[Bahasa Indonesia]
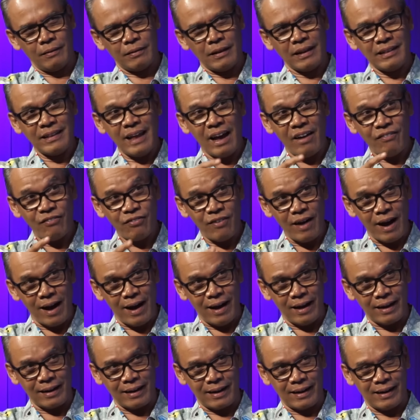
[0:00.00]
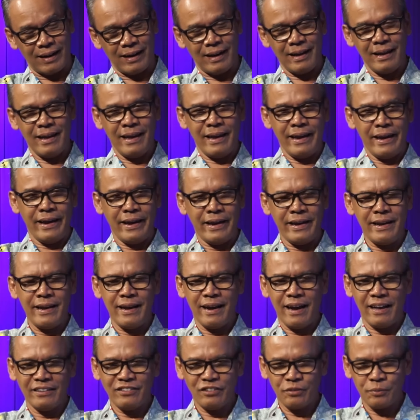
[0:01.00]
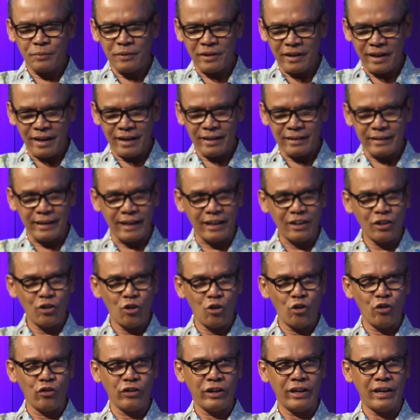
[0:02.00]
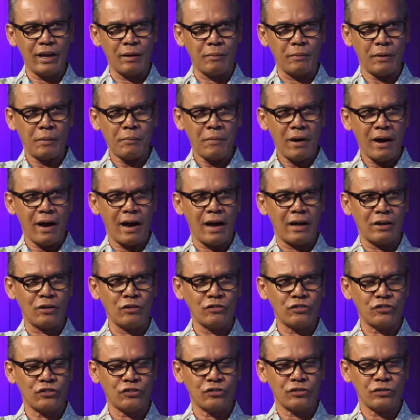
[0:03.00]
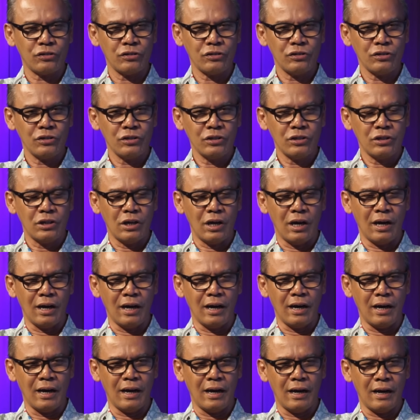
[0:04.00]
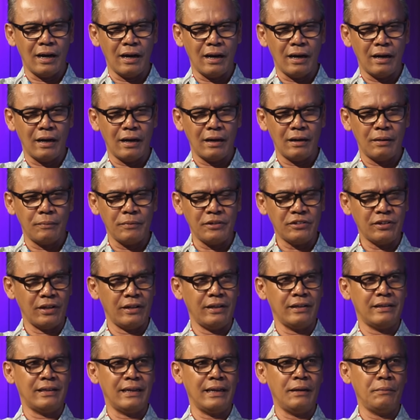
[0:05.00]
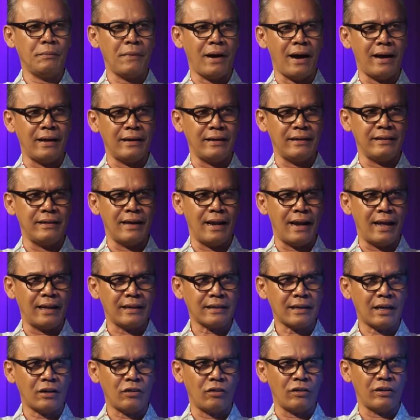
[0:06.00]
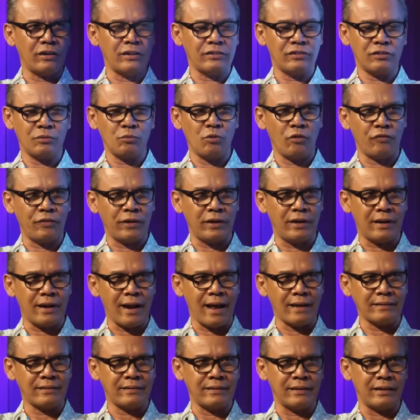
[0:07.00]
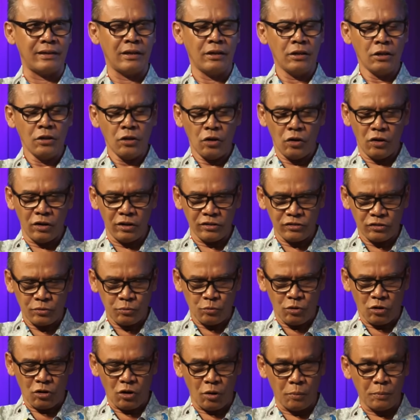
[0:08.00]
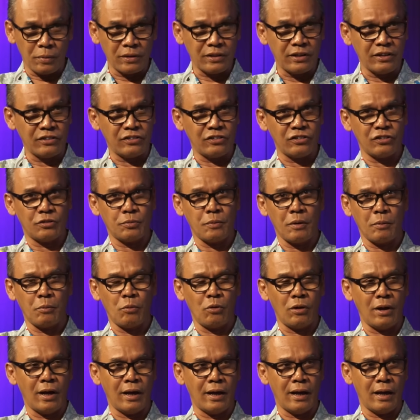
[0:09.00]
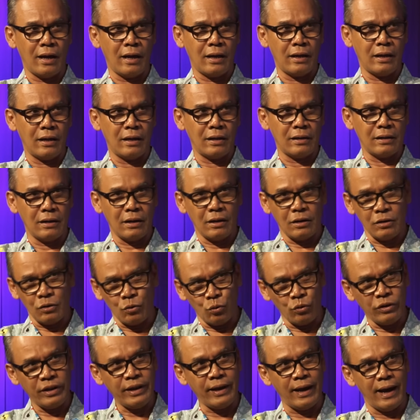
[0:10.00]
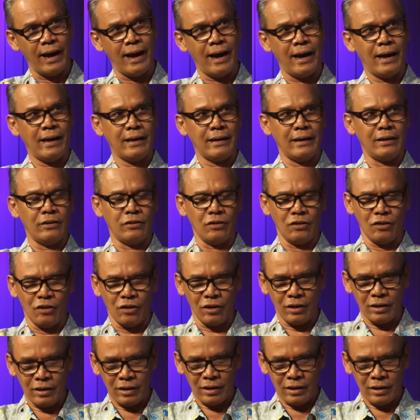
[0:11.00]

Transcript: tentang VAR. Ya. Ini kan sebenarnya teknologi yang memang harus uh, bisa diterima, iya. dijalankan ya. oleh semua federasi oleh semua kompetisi sepak bola yeah. dunia gitu. Yeah.